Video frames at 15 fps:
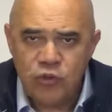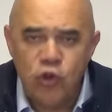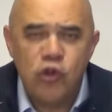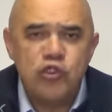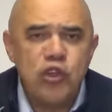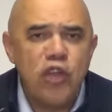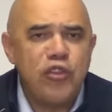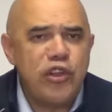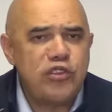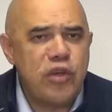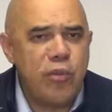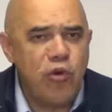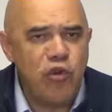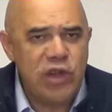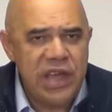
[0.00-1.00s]
Nosotros
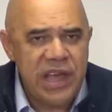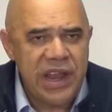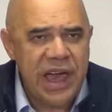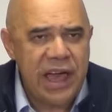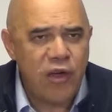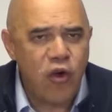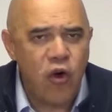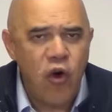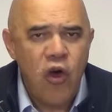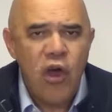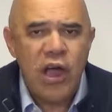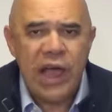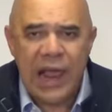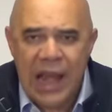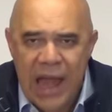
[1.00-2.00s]
somos un liderazgo
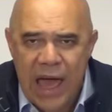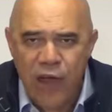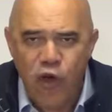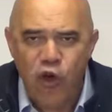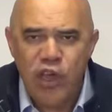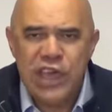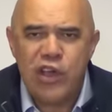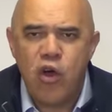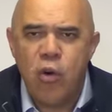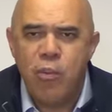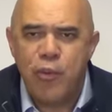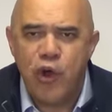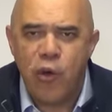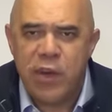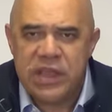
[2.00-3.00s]
claro y
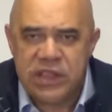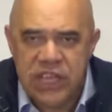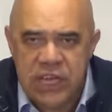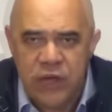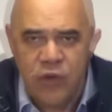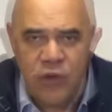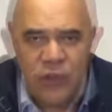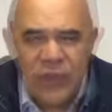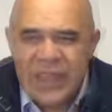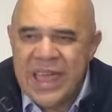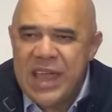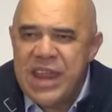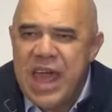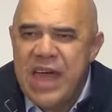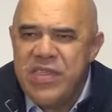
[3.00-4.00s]
comprometido.
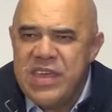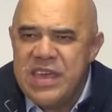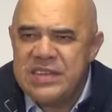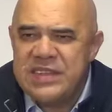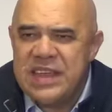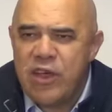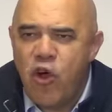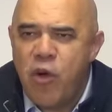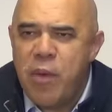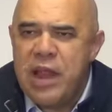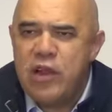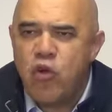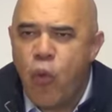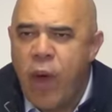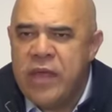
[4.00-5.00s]
Que nadie se coma
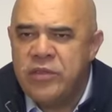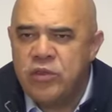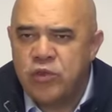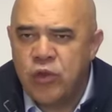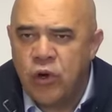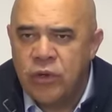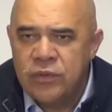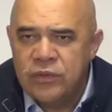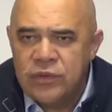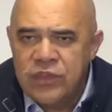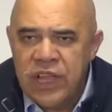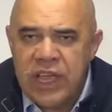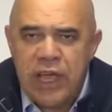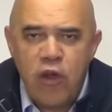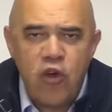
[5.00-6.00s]
el cuento
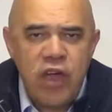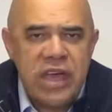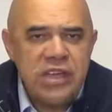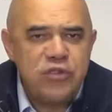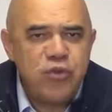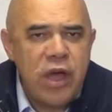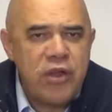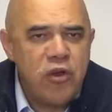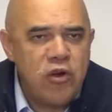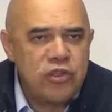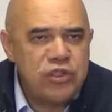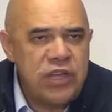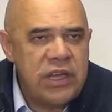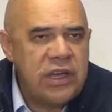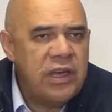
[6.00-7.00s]
de que lo que hizo
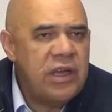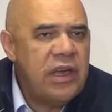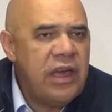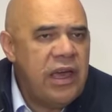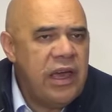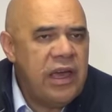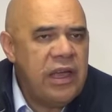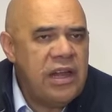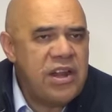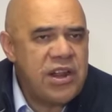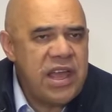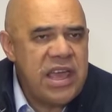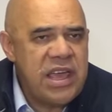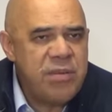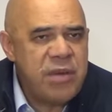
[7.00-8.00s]
anoche el
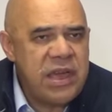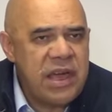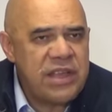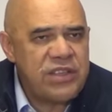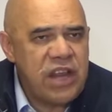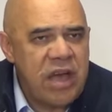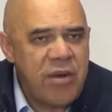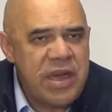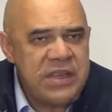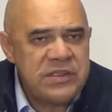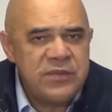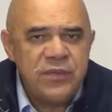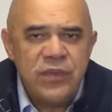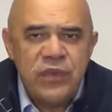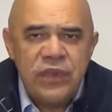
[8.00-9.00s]
régimen a
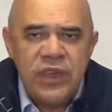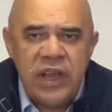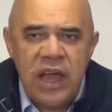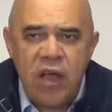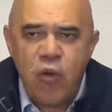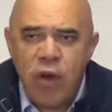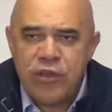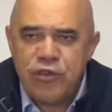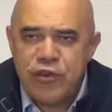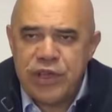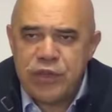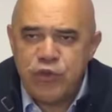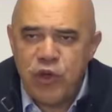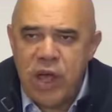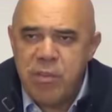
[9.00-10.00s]
través de las cuatro
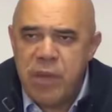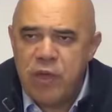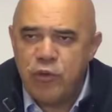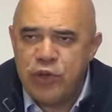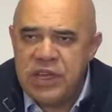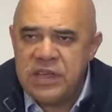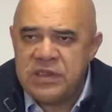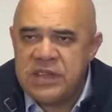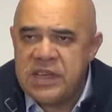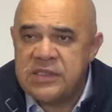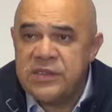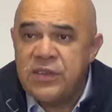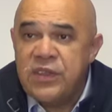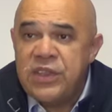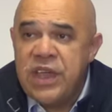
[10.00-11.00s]
rectoras
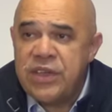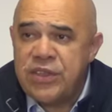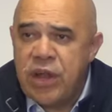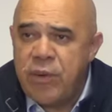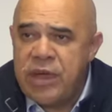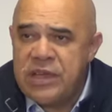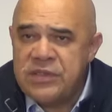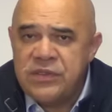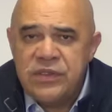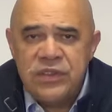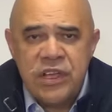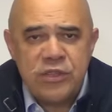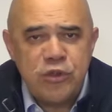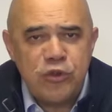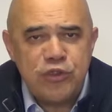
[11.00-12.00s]
maduristas y a través
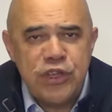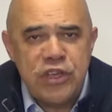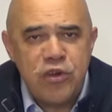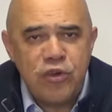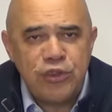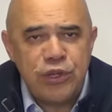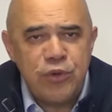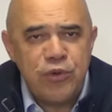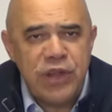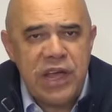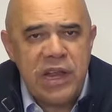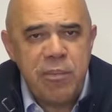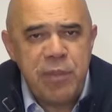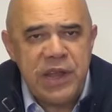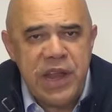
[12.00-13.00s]
de esos cinco
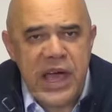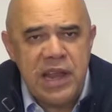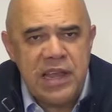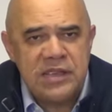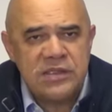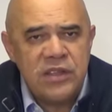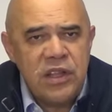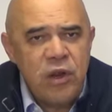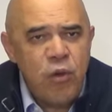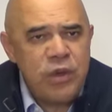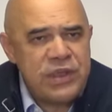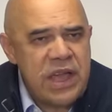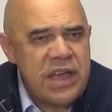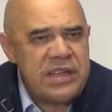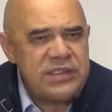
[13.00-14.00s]
tribunales penales, lo
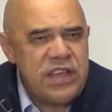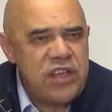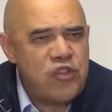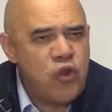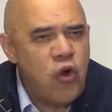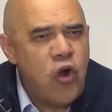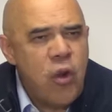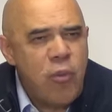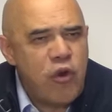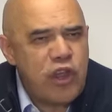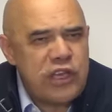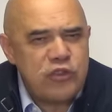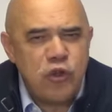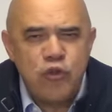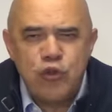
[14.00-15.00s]
están haciendo
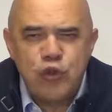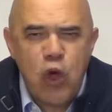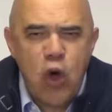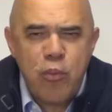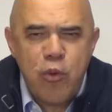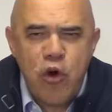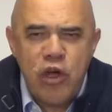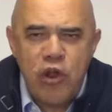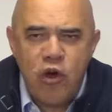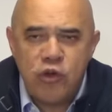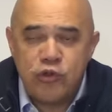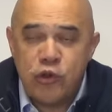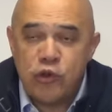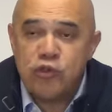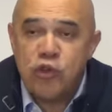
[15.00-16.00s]
porque son
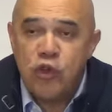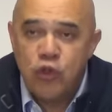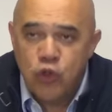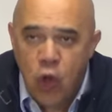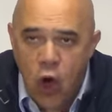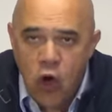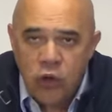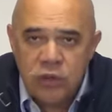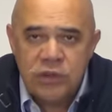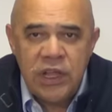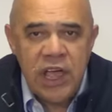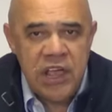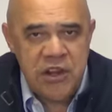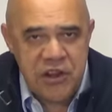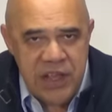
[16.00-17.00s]
todopoderosos. No,
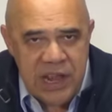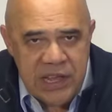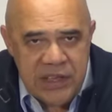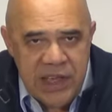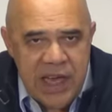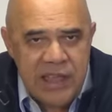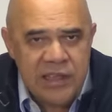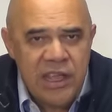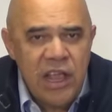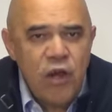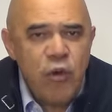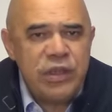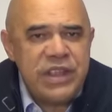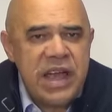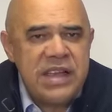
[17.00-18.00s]
en realidad
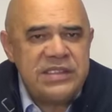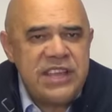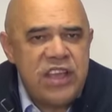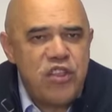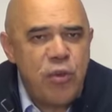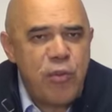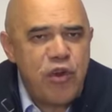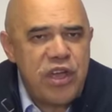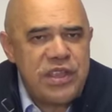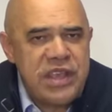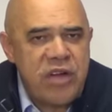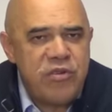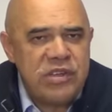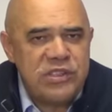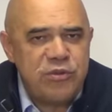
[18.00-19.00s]
lo están haciendo porque
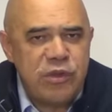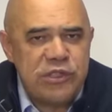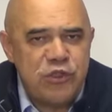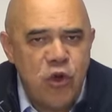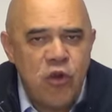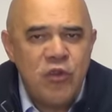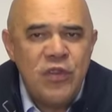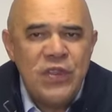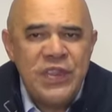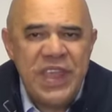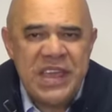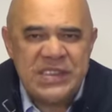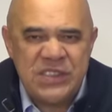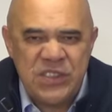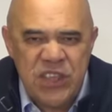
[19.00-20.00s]
está en una situación
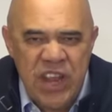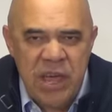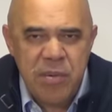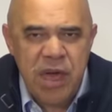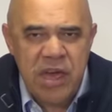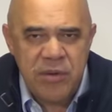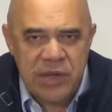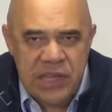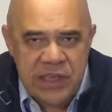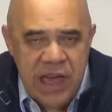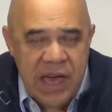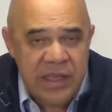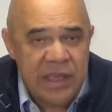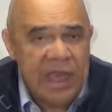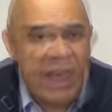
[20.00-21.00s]
de extrema
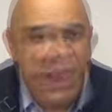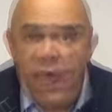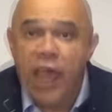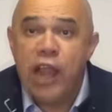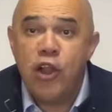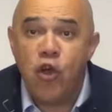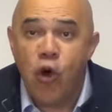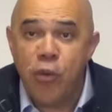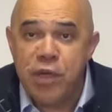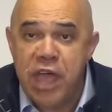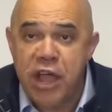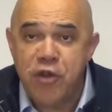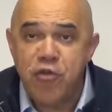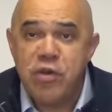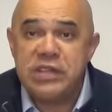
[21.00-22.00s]
debilidad. El
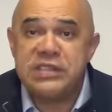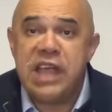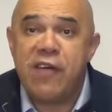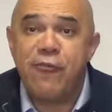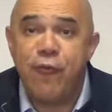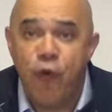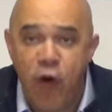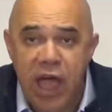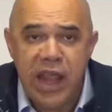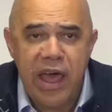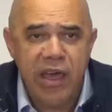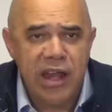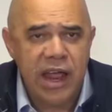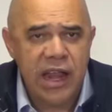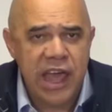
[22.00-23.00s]
gobierno está
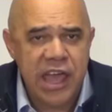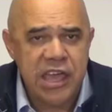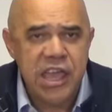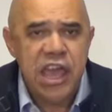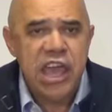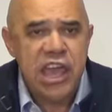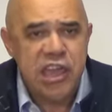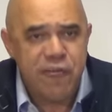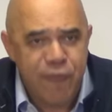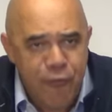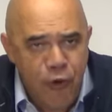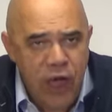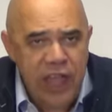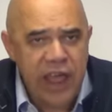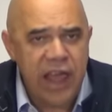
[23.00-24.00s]
fuera de la ley y
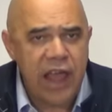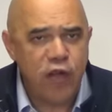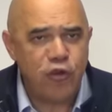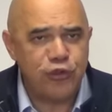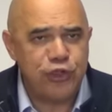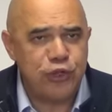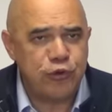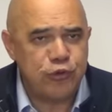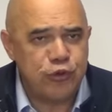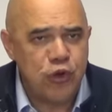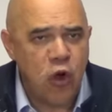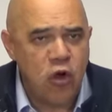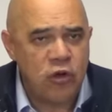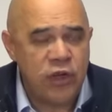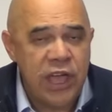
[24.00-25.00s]
fuera de la
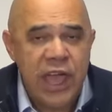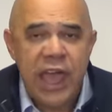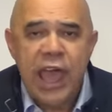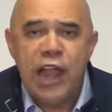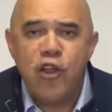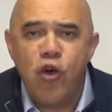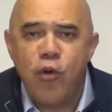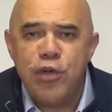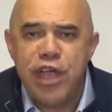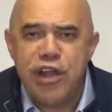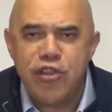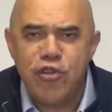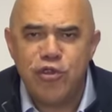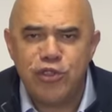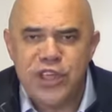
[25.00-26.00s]
constitución. El
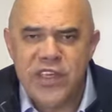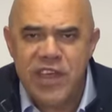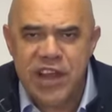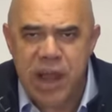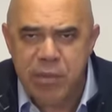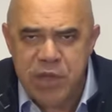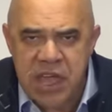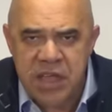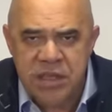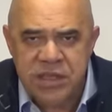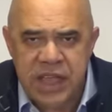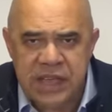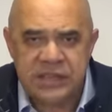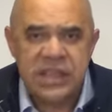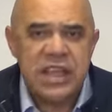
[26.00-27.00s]
gobierno no tiene
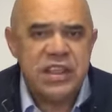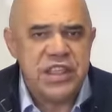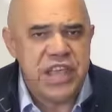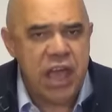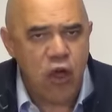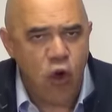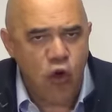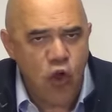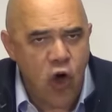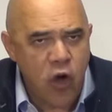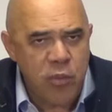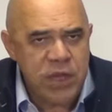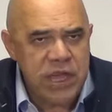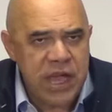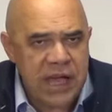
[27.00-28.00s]
herramientas ni
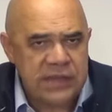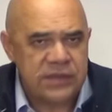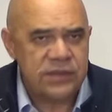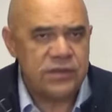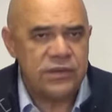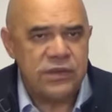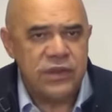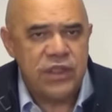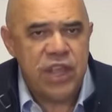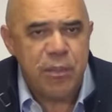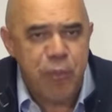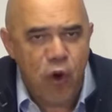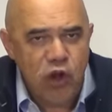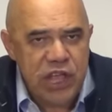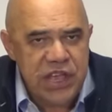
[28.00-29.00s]
económicas ni
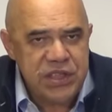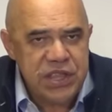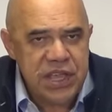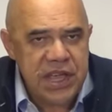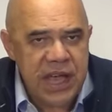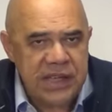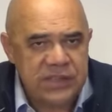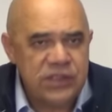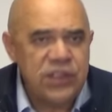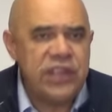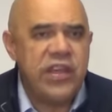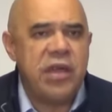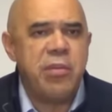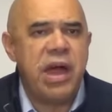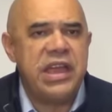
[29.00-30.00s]
políticas, ni
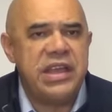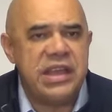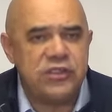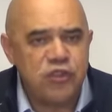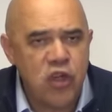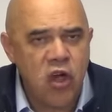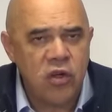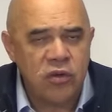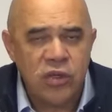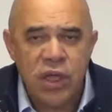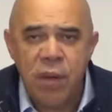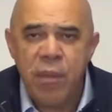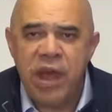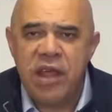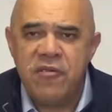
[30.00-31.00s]
de imaginación
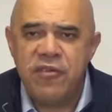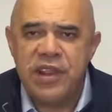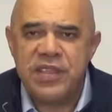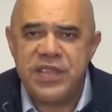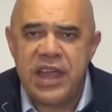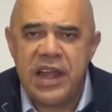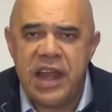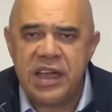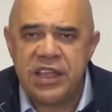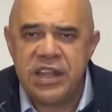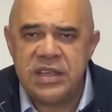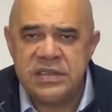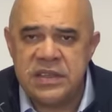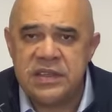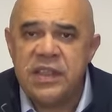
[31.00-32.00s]
para enfrentar la
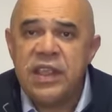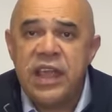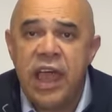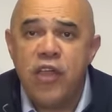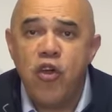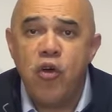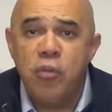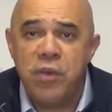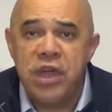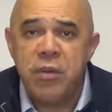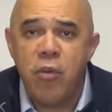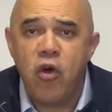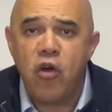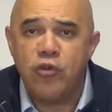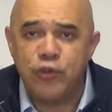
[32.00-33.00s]
crisis que ellos
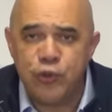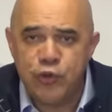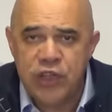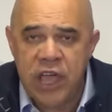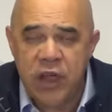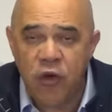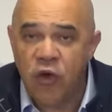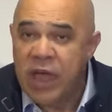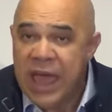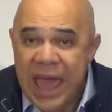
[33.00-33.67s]
mismos construyeron.